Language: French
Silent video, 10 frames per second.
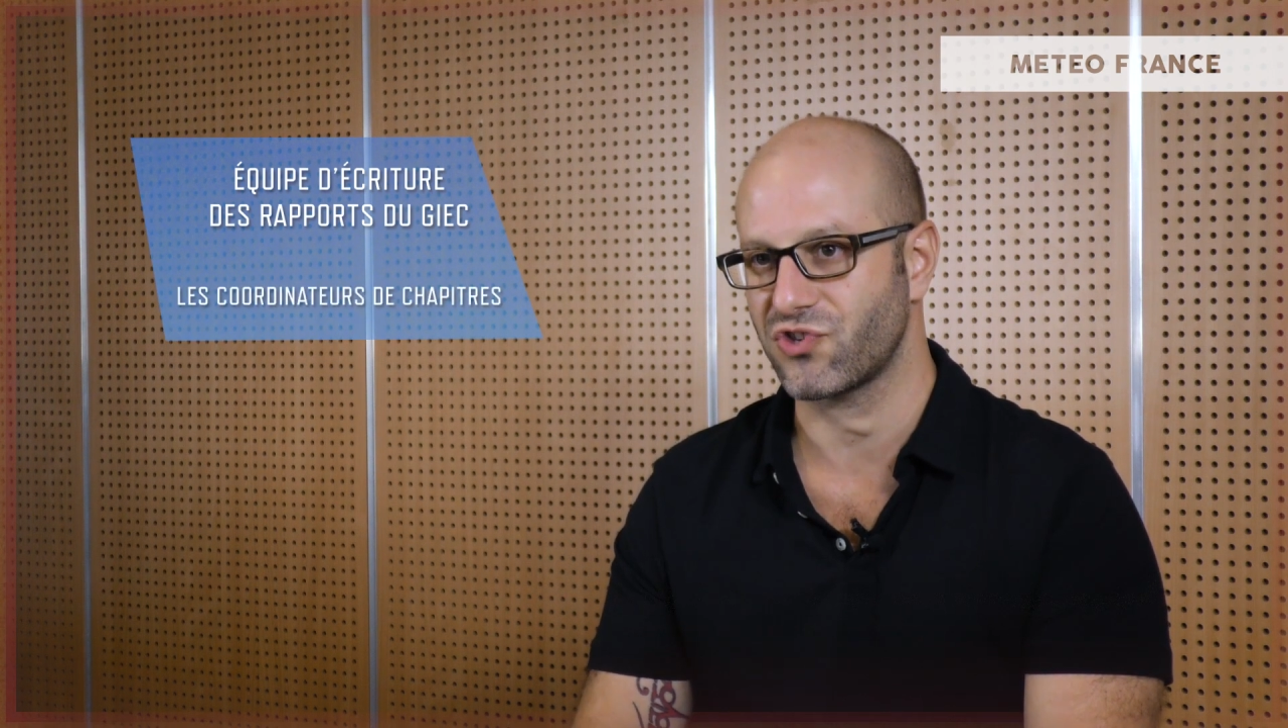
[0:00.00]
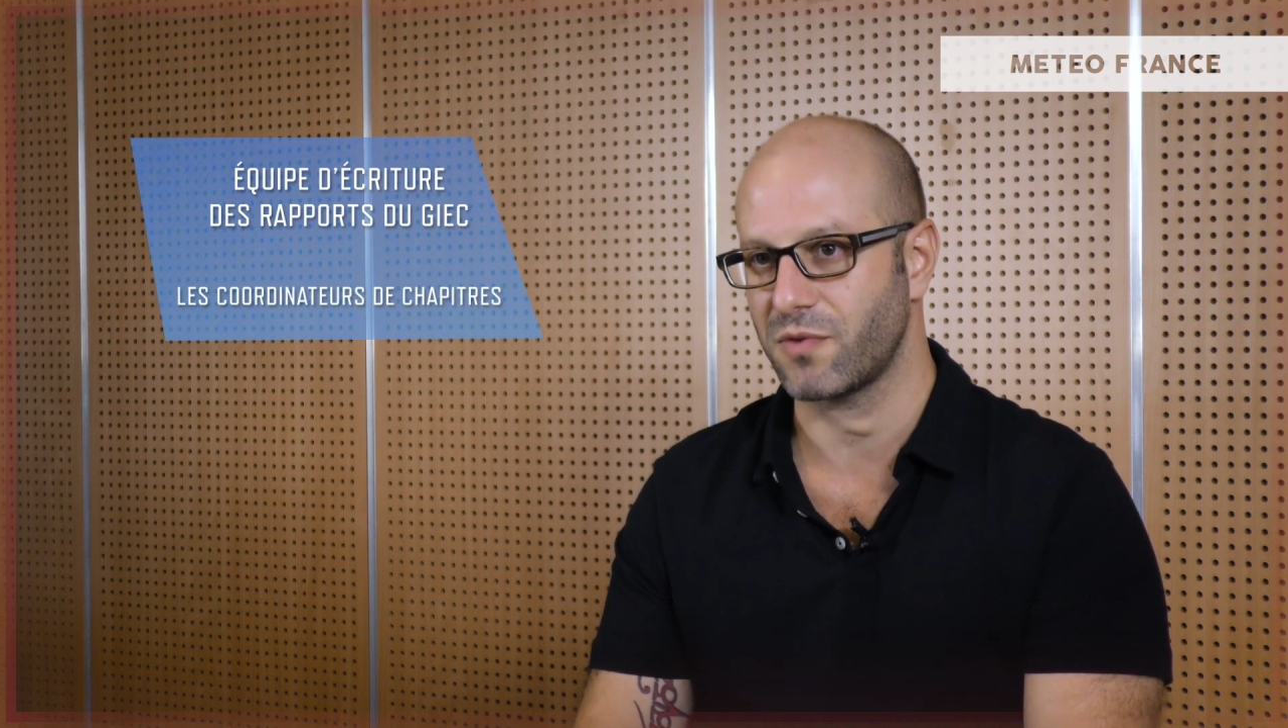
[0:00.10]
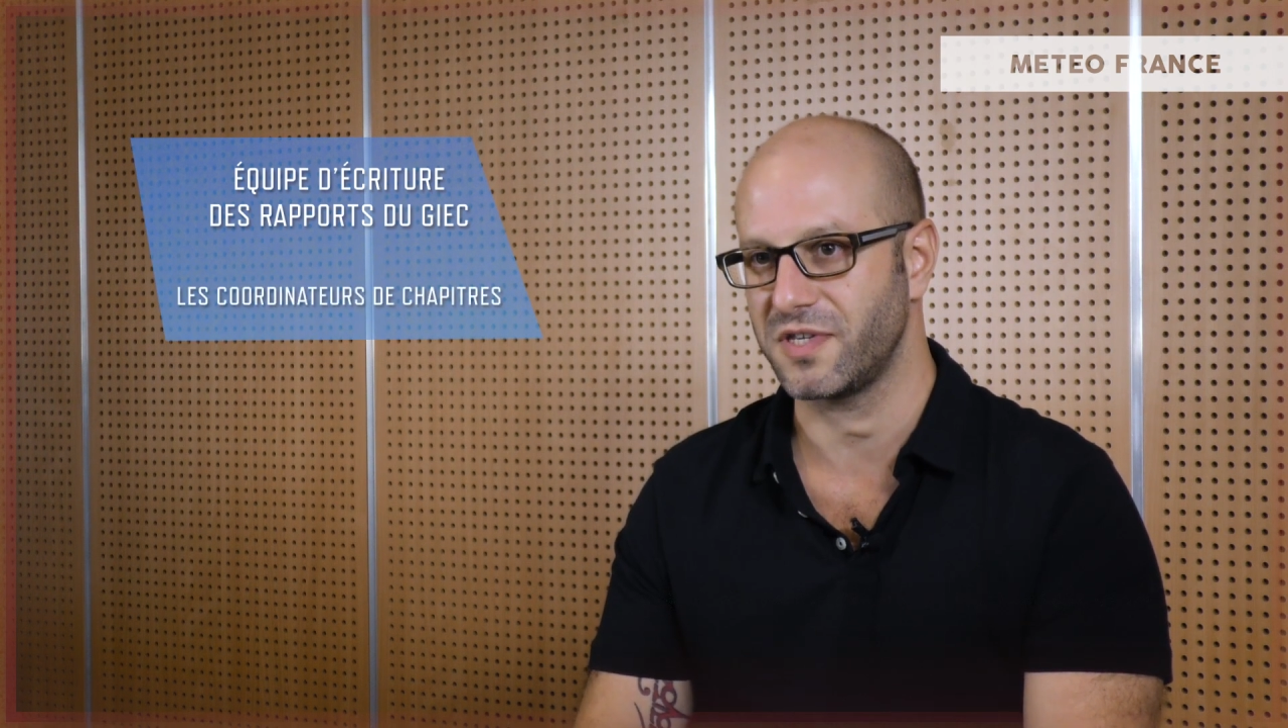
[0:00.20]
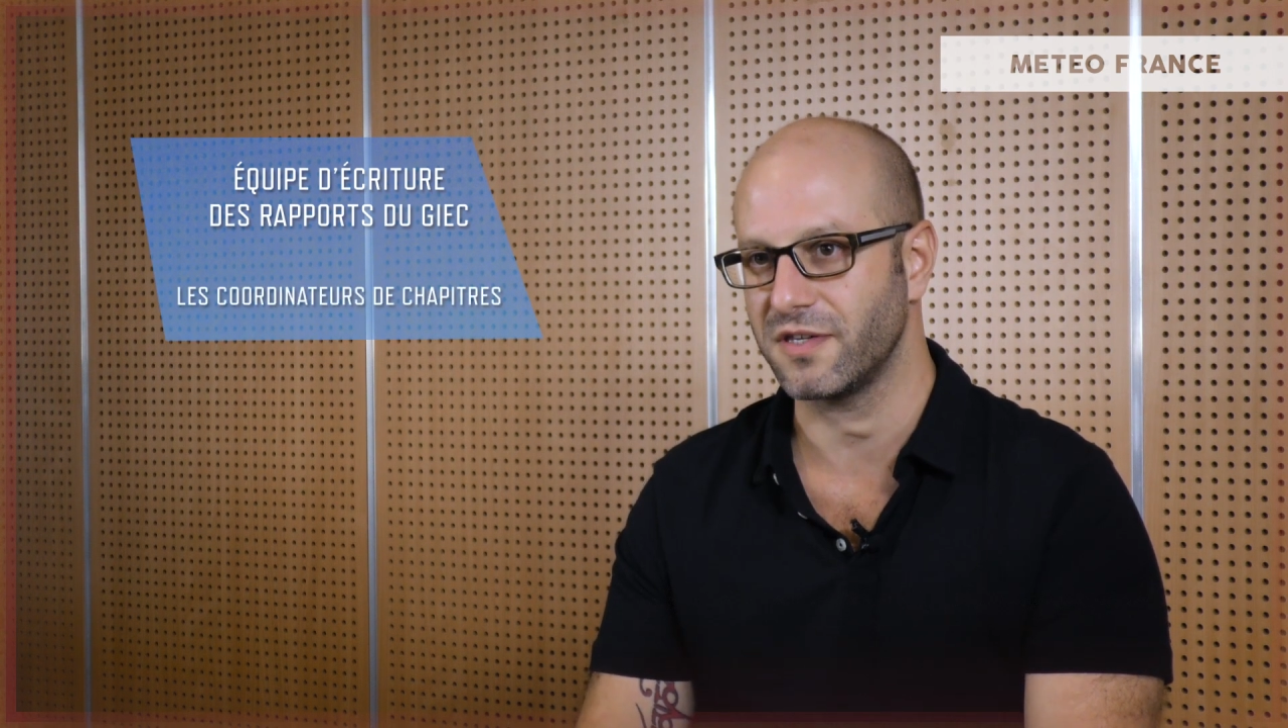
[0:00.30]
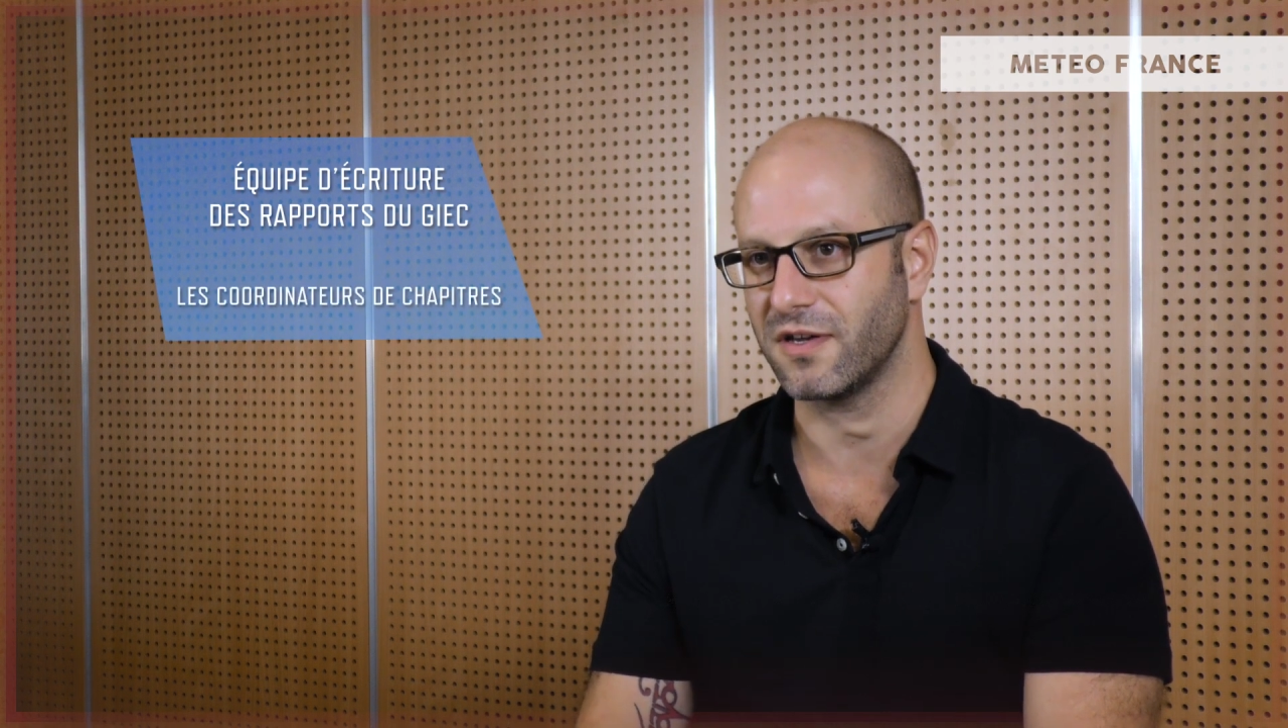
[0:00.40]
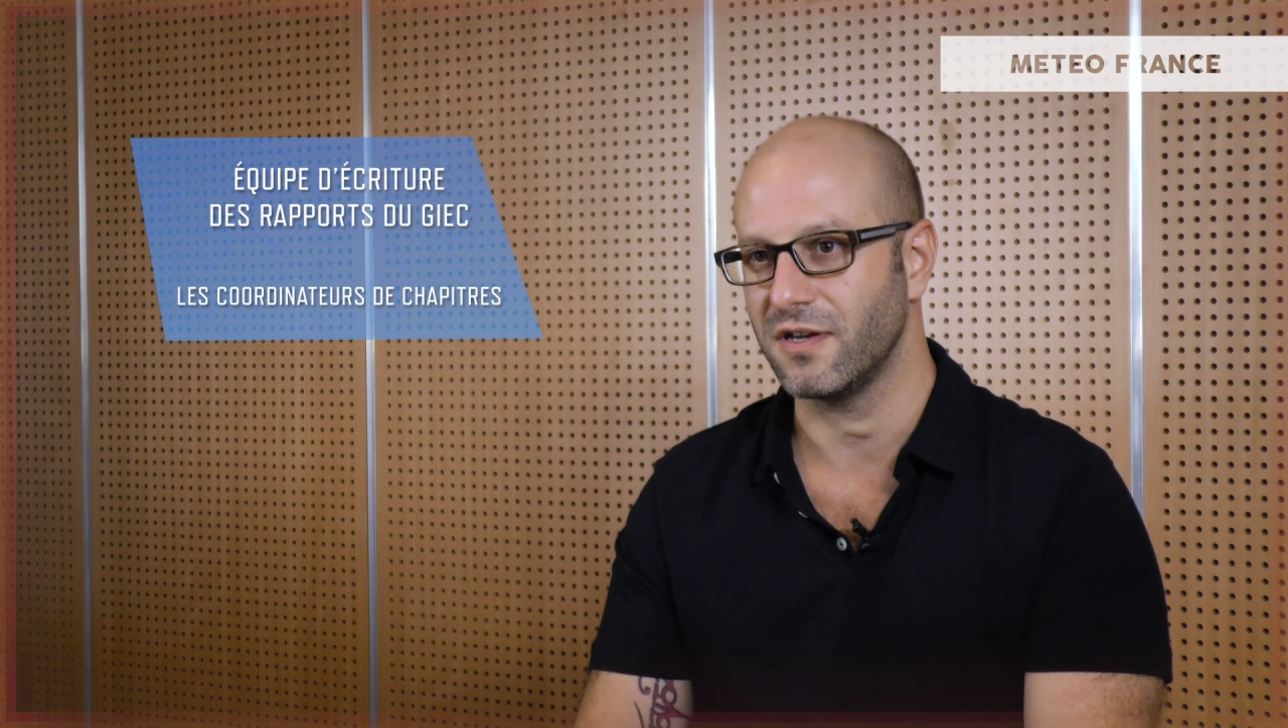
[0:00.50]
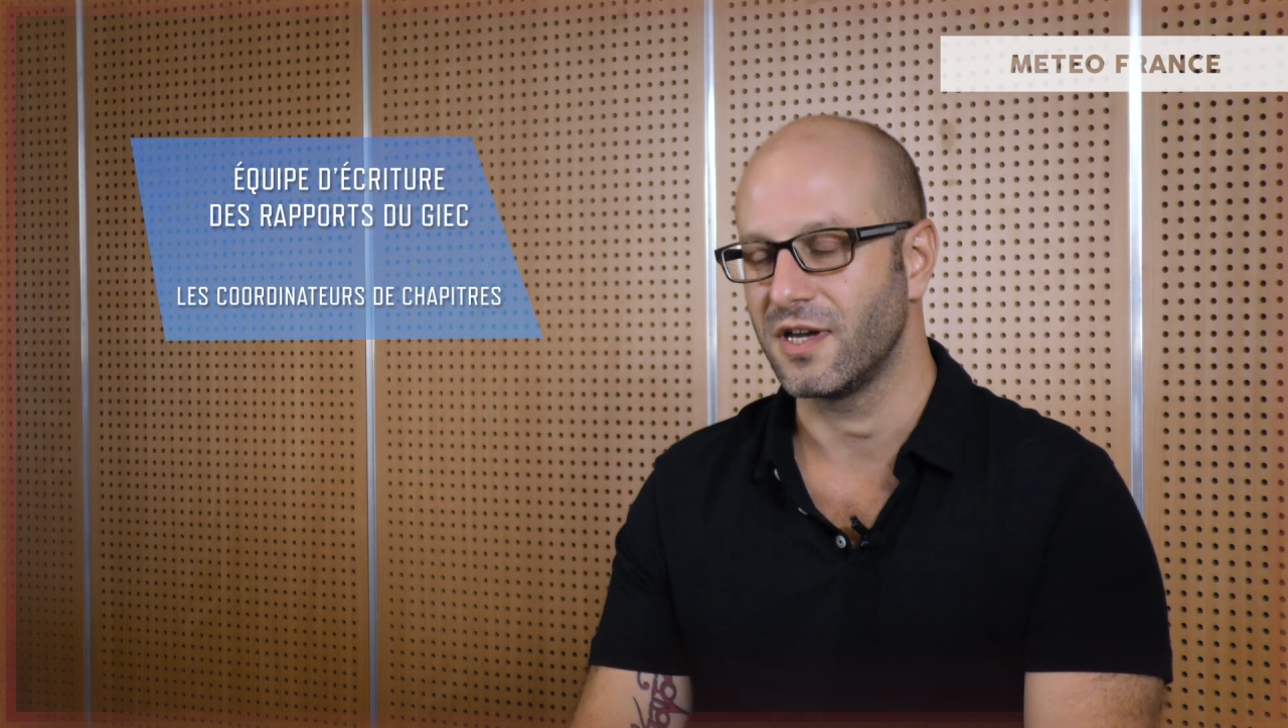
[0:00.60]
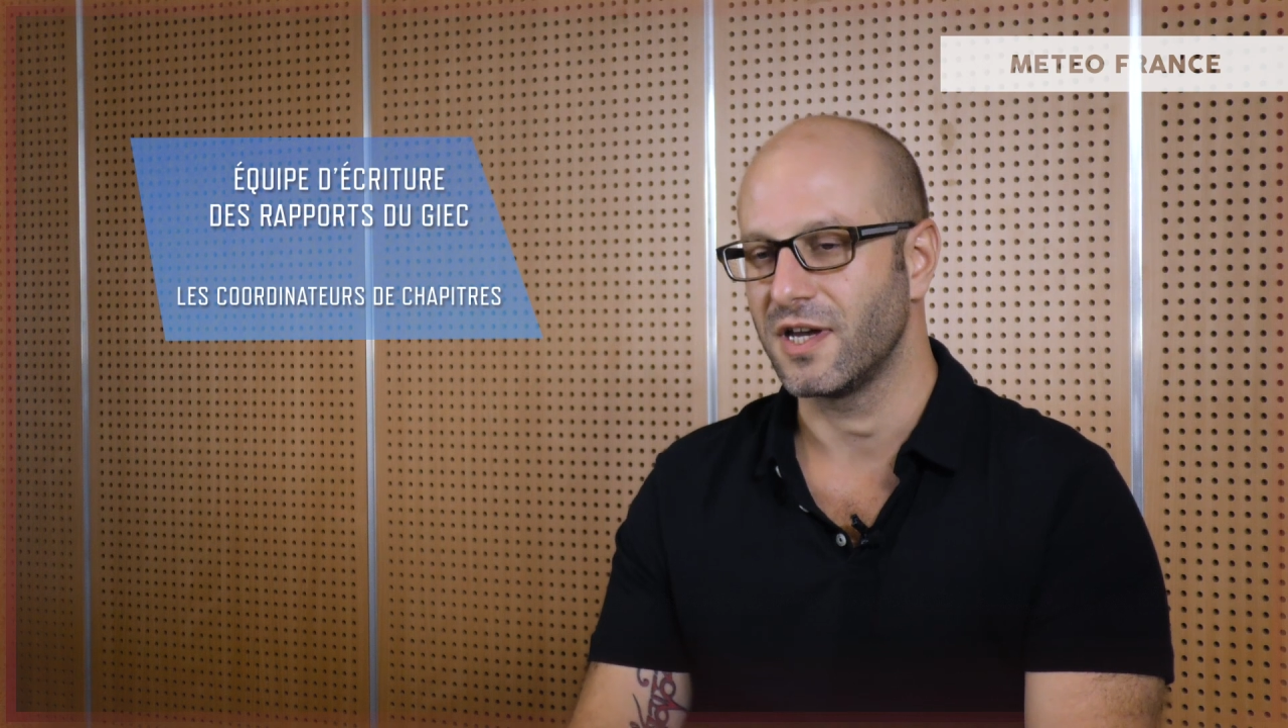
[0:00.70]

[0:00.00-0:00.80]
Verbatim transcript: chapitre